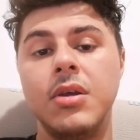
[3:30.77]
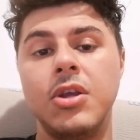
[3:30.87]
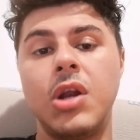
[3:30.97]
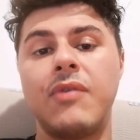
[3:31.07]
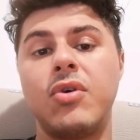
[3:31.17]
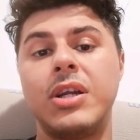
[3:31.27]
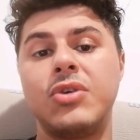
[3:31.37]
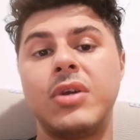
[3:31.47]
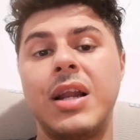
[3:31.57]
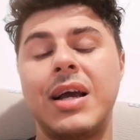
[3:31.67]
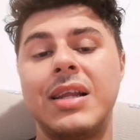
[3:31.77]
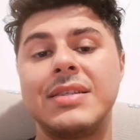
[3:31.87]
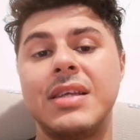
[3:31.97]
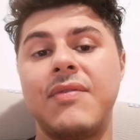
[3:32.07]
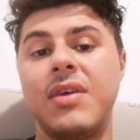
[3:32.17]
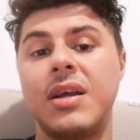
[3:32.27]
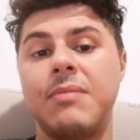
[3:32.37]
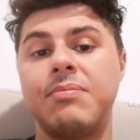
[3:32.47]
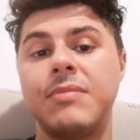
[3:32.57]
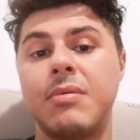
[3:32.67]
Io l'avevo detto nella
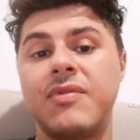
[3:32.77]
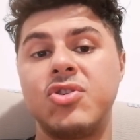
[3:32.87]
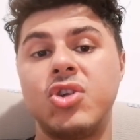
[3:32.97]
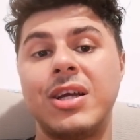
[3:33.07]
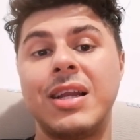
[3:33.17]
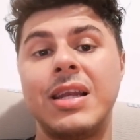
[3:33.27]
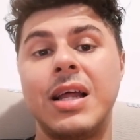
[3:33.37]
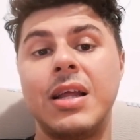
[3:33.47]
classifica mia provvisoria che il,